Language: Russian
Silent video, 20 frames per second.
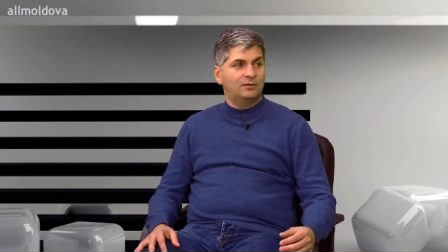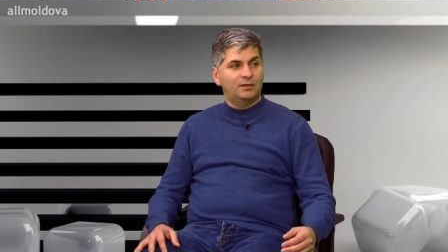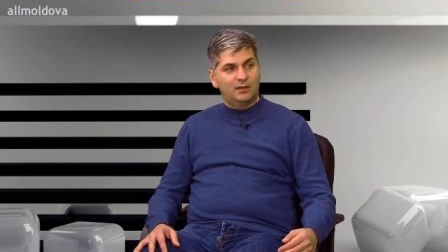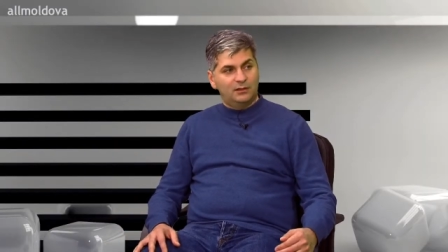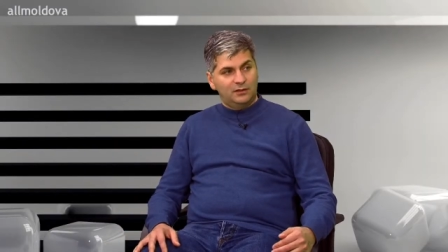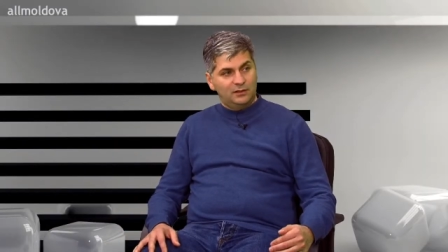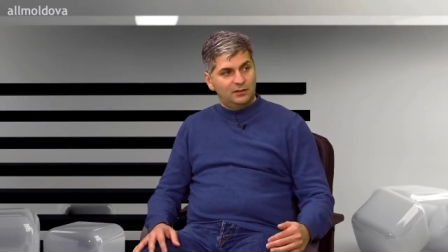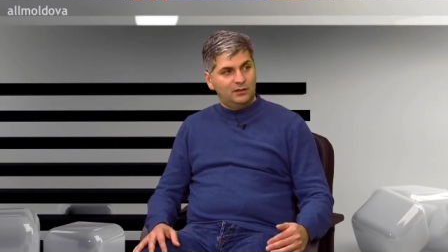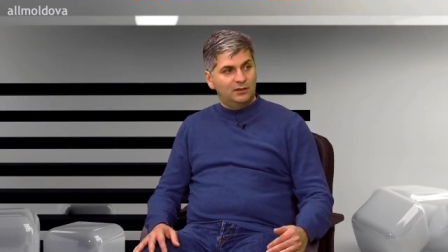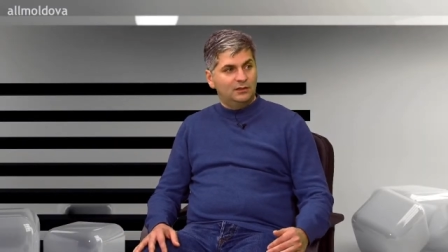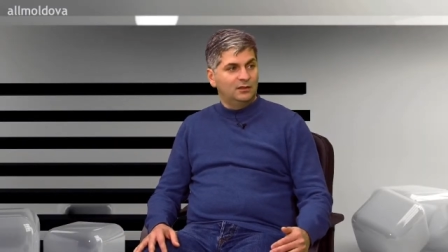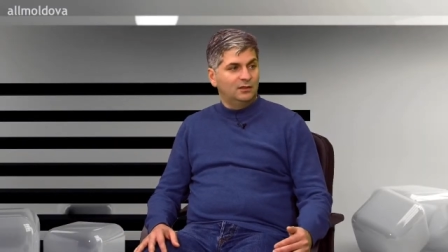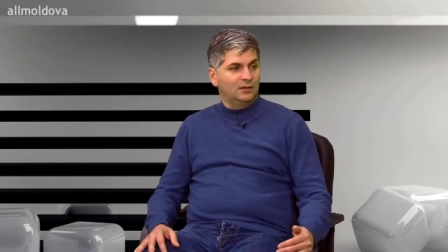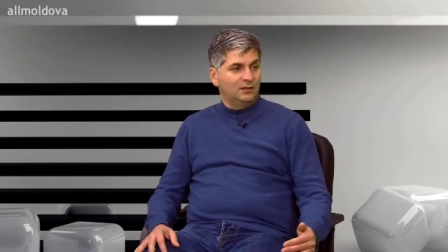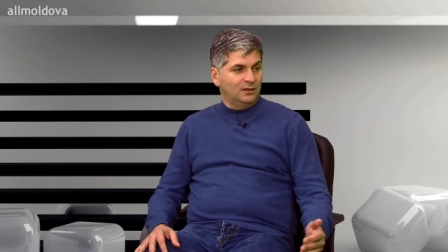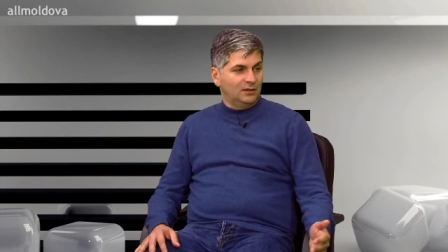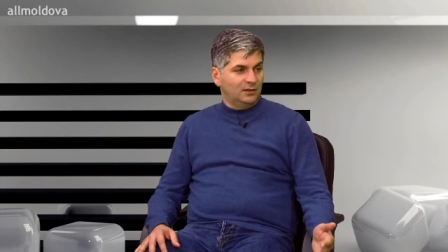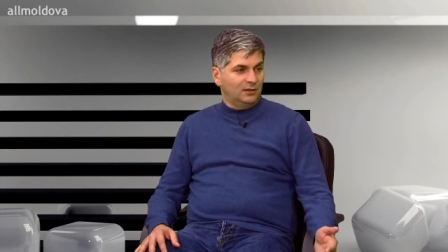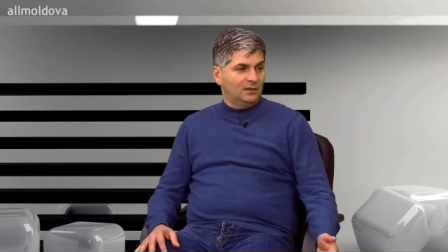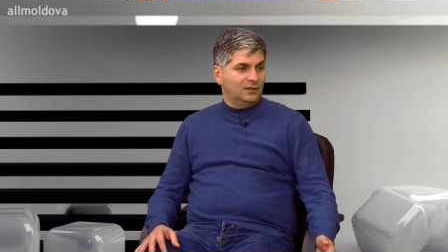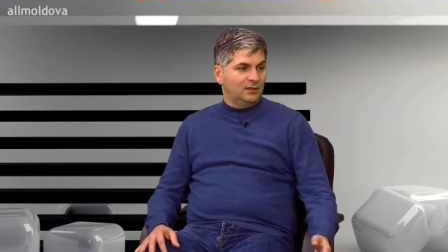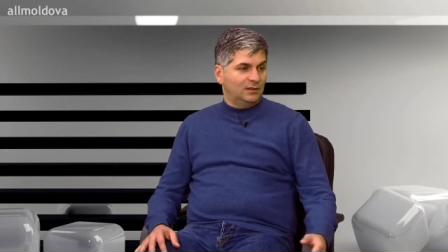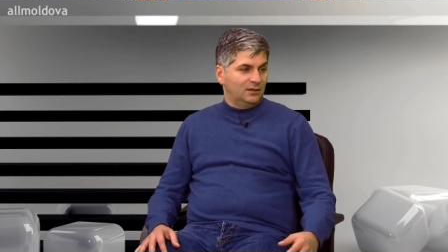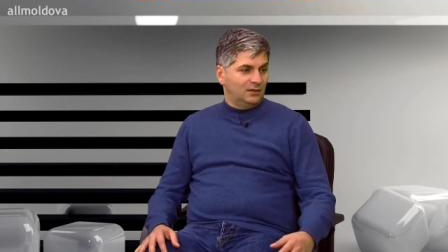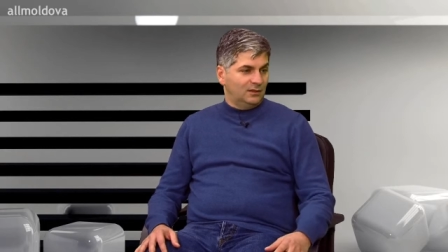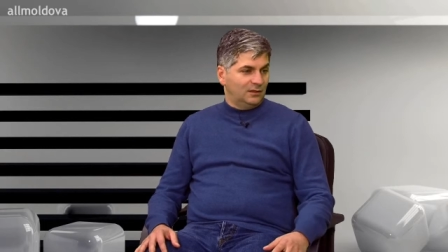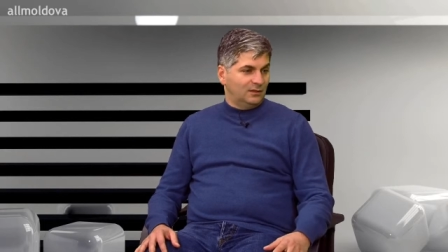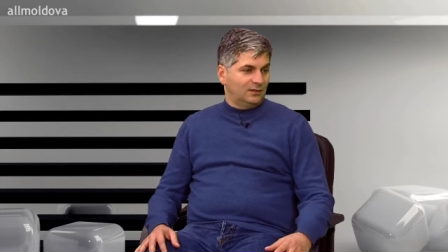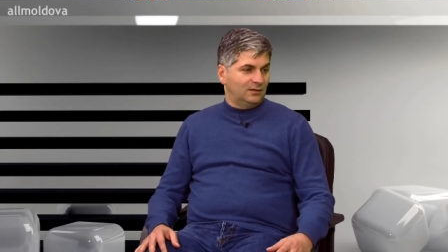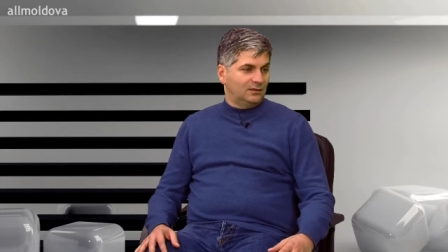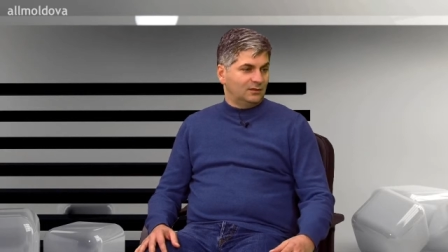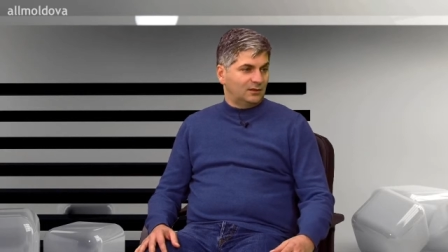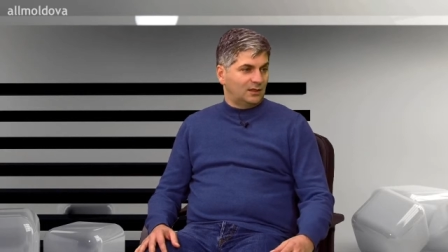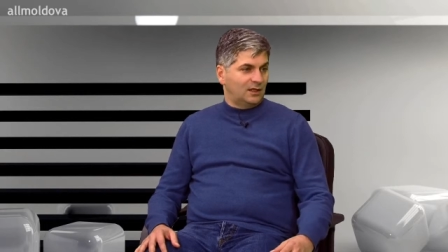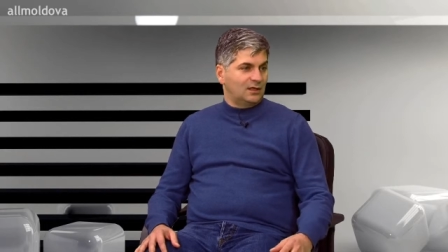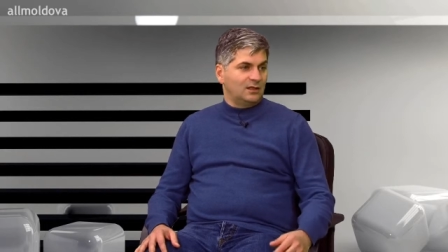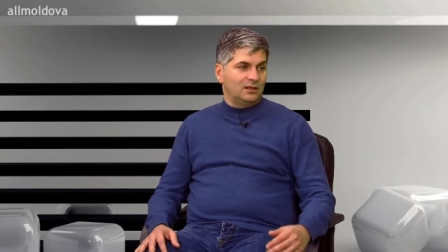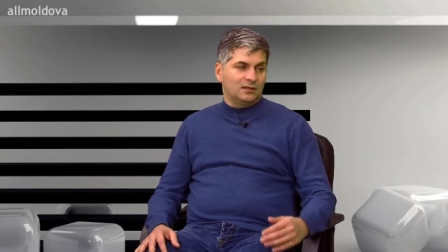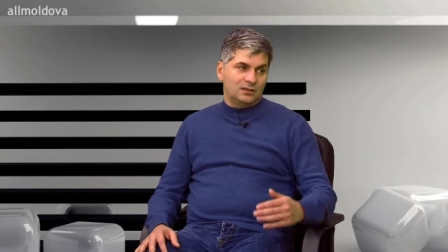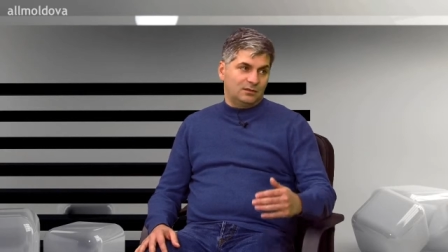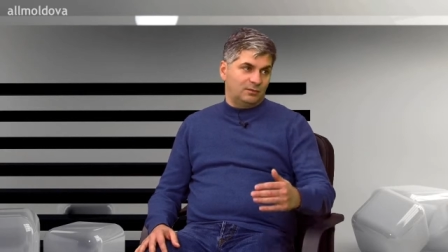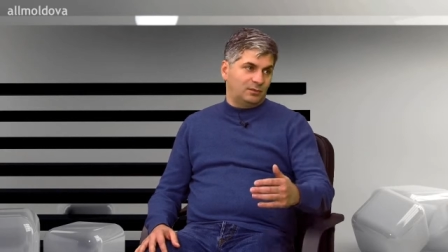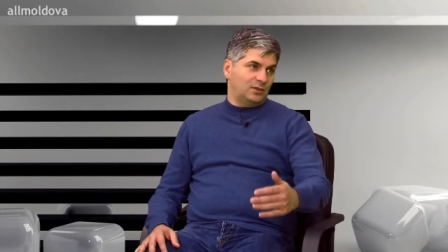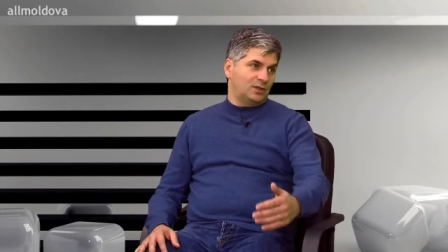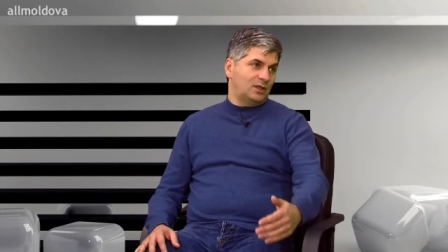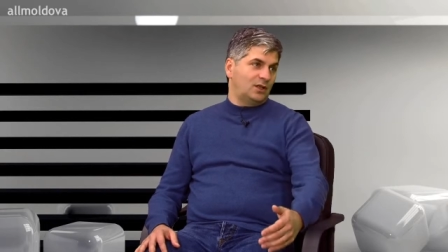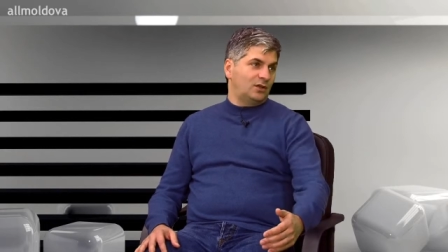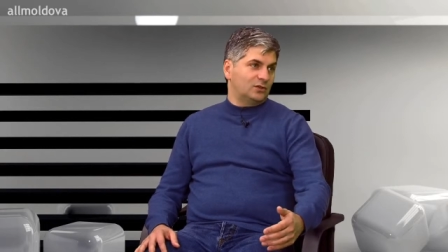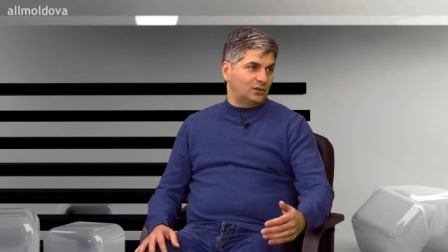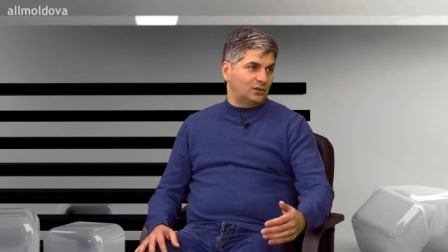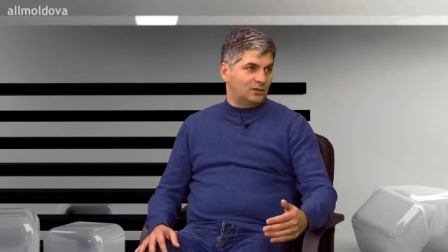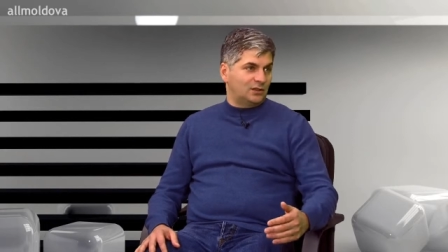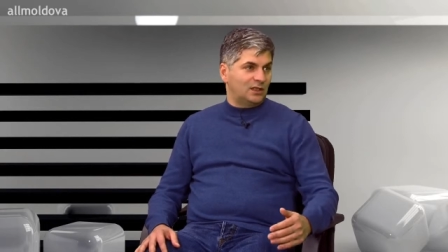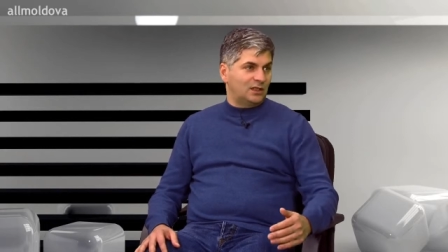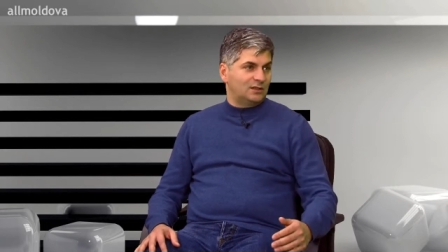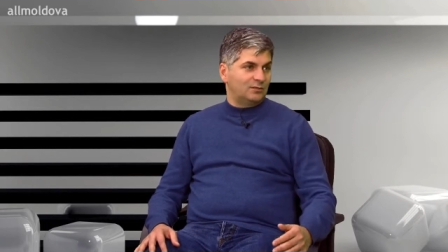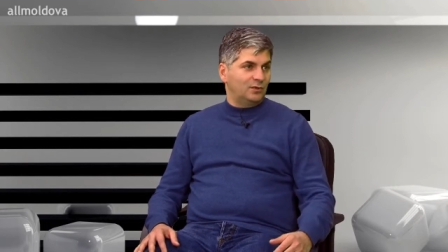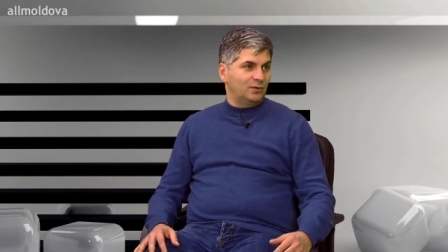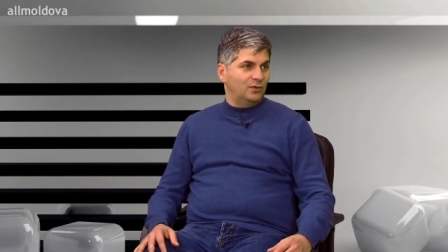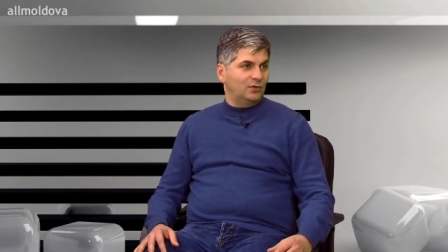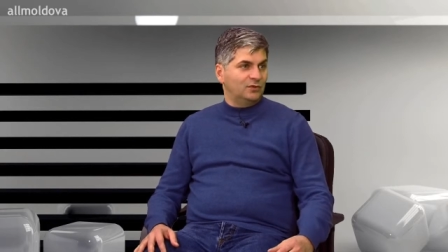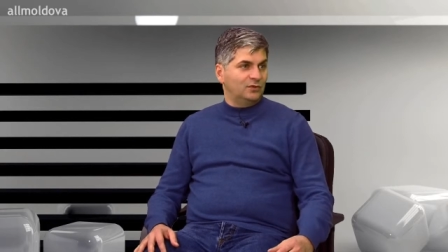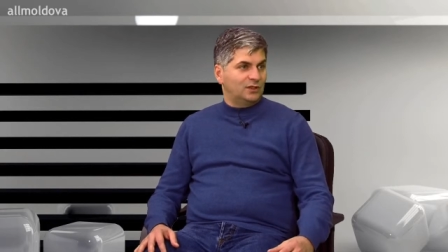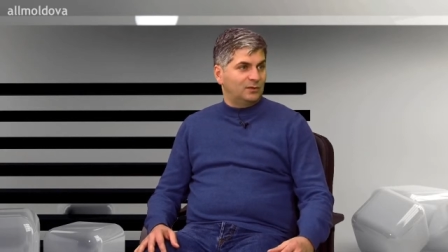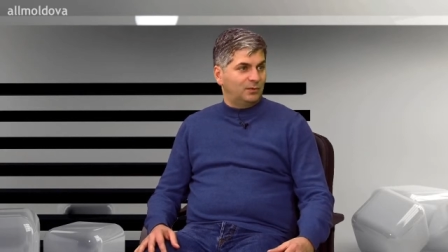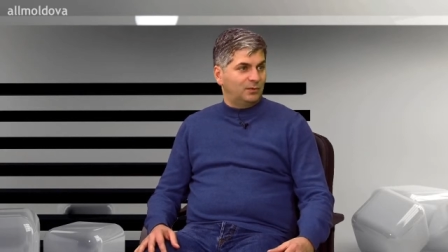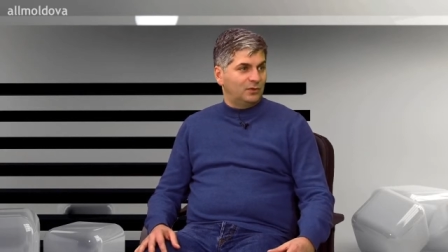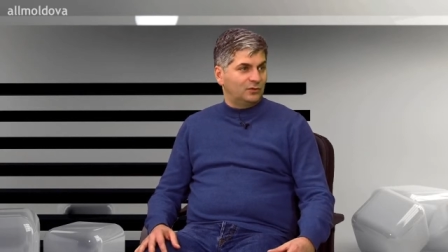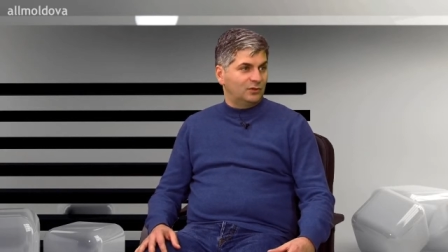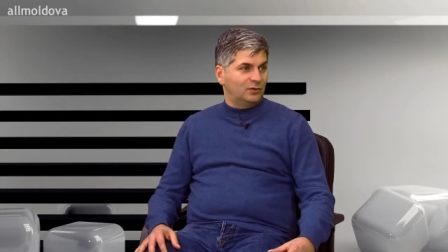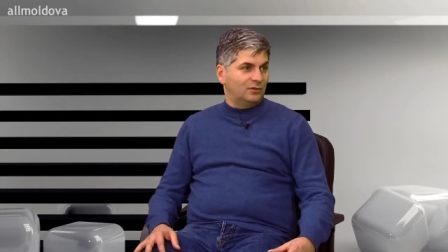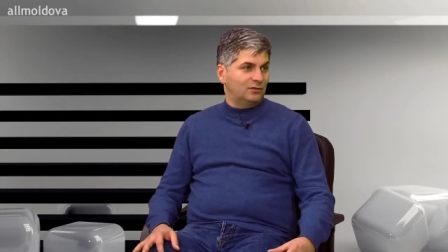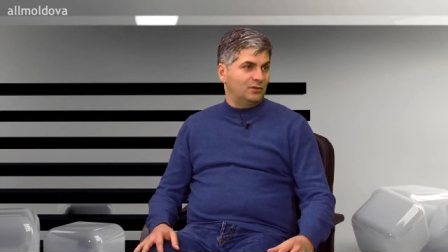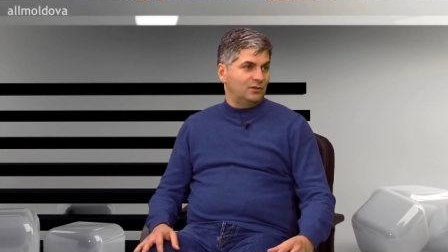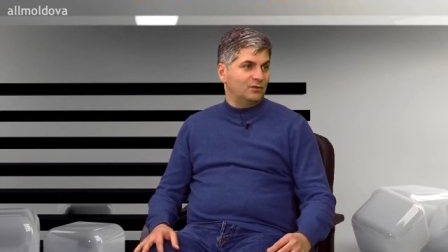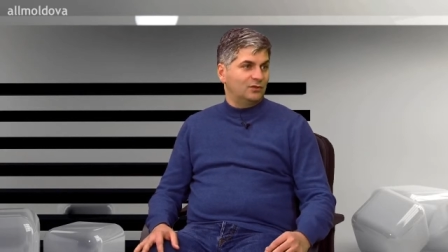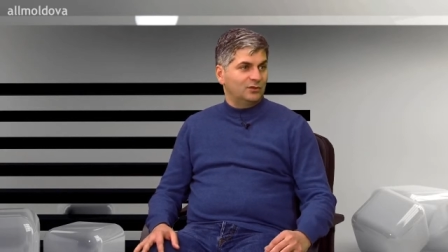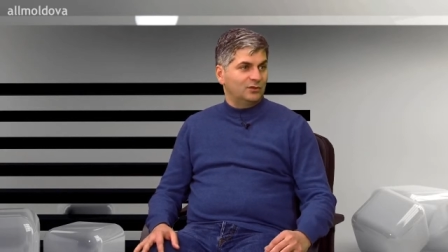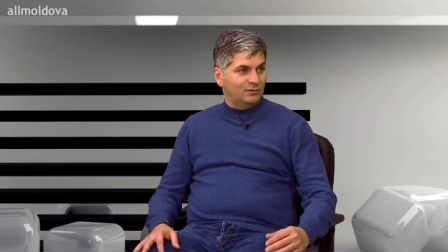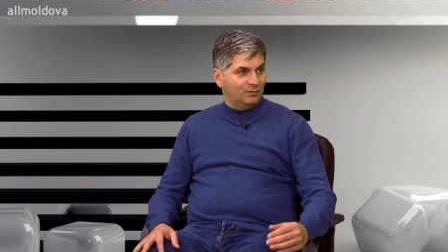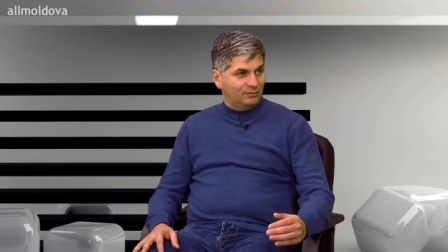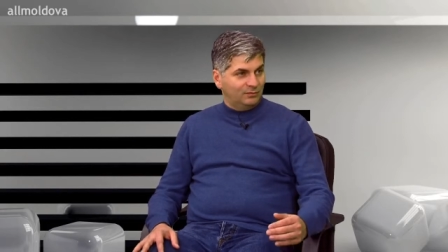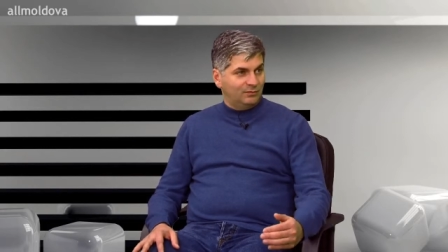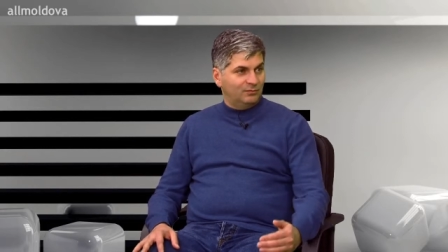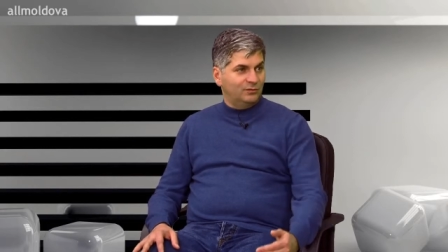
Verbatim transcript: Хотите э, Карлоса, пожалуйста, 13 миллионов зарплату за два года.